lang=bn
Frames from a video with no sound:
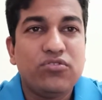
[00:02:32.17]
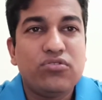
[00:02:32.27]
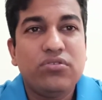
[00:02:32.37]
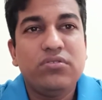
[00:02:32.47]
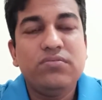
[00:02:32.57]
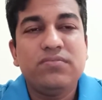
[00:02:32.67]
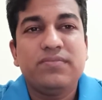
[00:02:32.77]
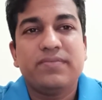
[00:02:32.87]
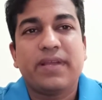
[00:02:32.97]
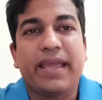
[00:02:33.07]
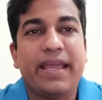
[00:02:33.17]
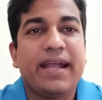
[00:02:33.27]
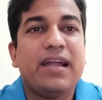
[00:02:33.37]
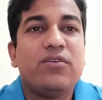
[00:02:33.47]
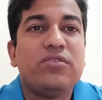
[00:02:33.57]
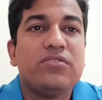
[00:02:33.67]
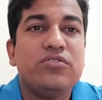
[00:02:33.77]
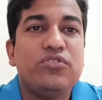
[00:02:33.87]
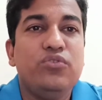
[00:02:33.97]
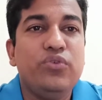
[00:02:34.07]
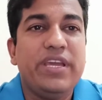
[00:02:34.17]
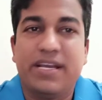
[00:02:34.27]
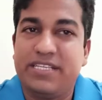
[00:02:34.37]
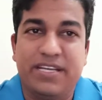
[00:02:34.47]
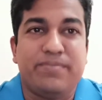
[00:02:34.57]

তো এগারোর দুইয়ে আসি